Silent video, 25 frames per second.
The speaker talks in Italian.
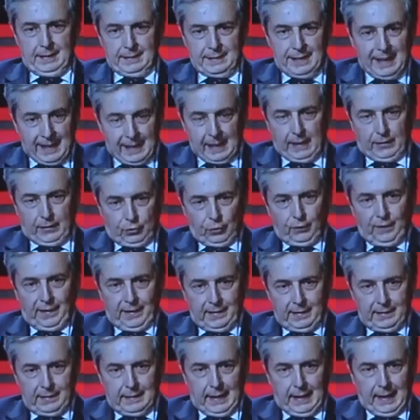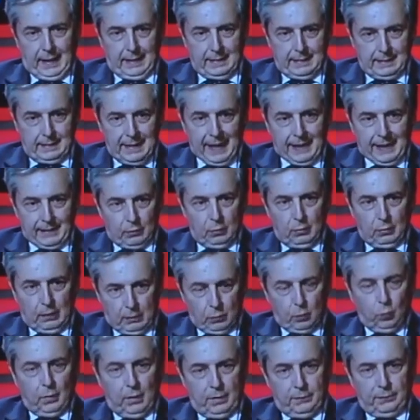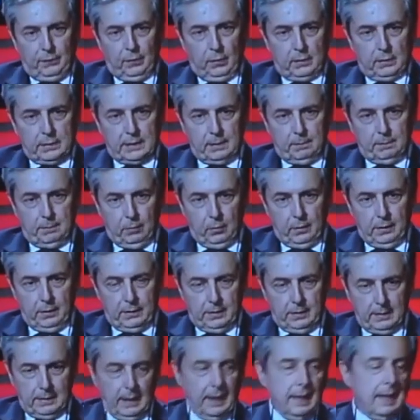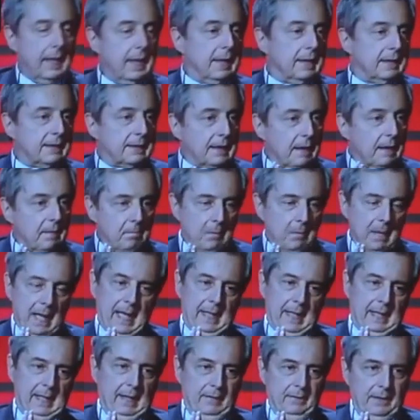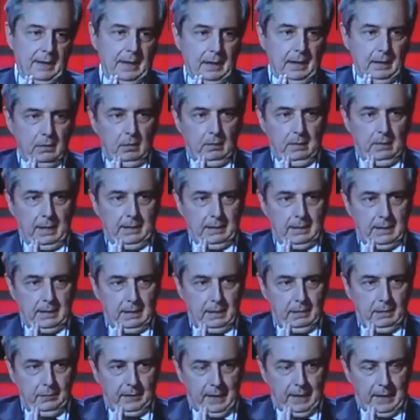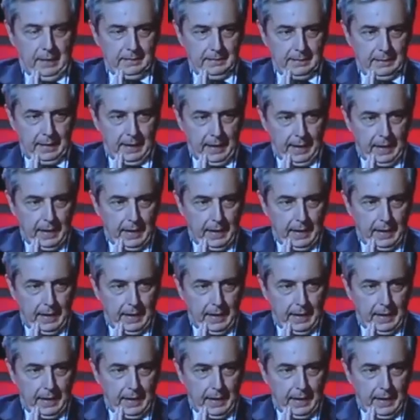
della sovranità danno alcune forze politiche. Semmai la vera domanda da farsi è